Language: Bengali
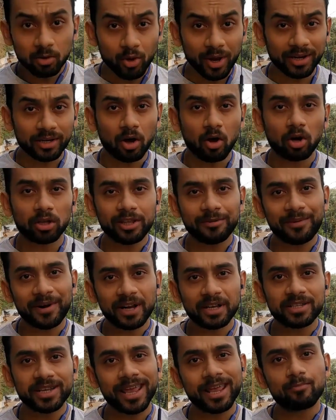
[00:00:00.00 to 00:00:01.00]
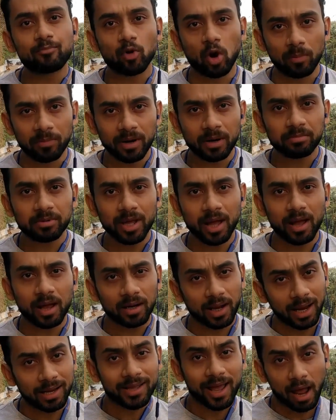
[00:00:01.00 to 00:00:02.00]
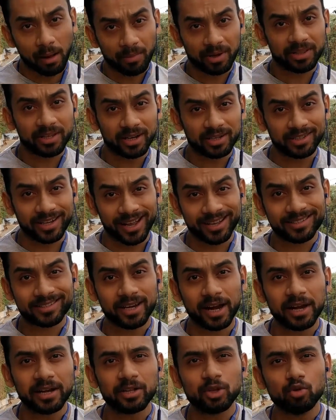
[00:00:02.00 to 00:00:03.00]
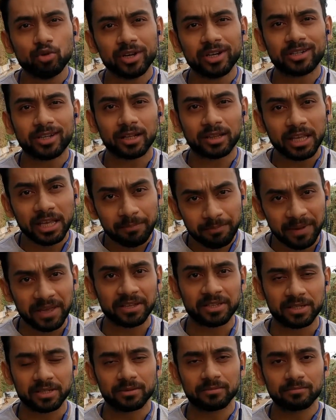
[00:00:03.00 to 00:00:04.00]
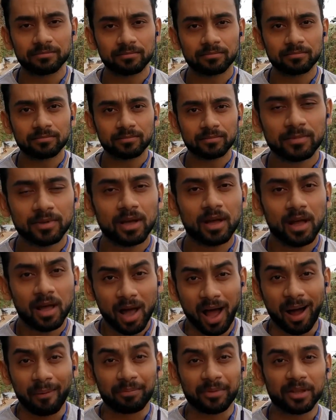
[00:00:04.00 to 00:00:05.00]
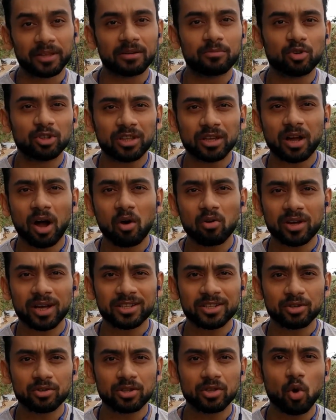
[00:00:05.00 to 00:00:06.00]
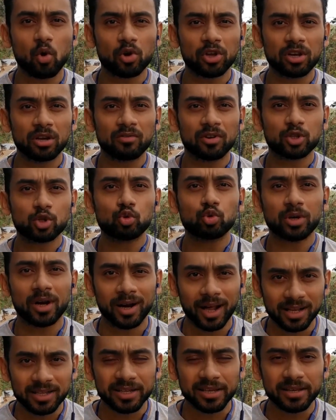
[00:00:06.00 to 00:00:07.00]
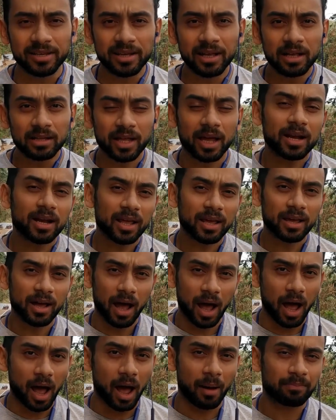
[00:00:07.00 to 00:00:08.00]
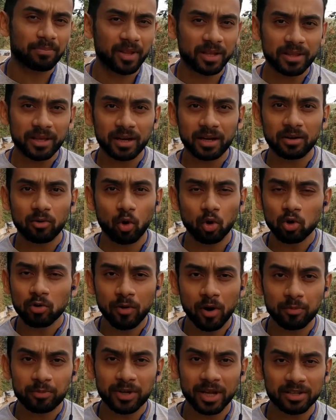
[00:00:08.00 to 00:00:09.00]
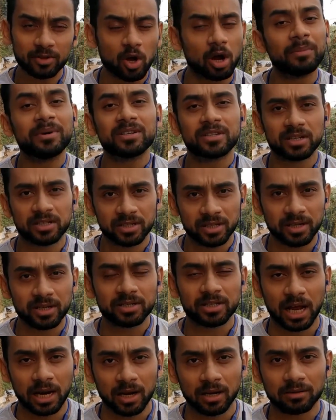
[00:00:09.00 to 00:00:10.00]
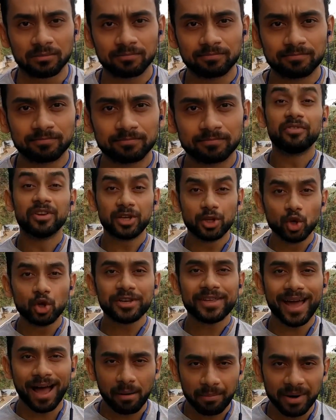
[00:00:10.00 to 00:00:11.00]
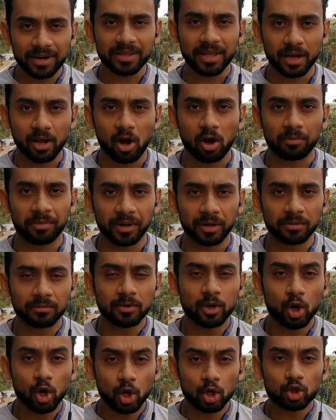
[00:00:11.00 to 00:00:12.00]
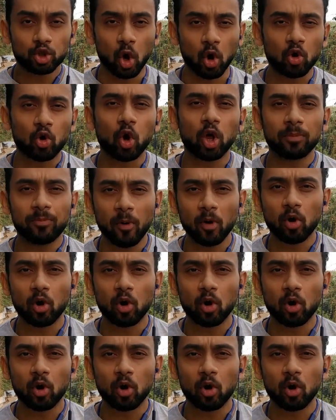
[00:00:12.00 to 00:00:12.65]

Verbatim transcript: কিন্তু এটাও হতে পারে যে এই প্রবলেমটা খালি আমাদের টেস্ট রাইড ইউনিটটাতেই পেয়েছি আপনাদের মধ্যে কারোর কাছে যদি ওকিনোভা স্কুটার আছে তাহলে আপনাদের অনুভবটা কমেন্ট সেকশনে জানান ভিডিও নিয়ে আবার দেখা হবে সংকল্প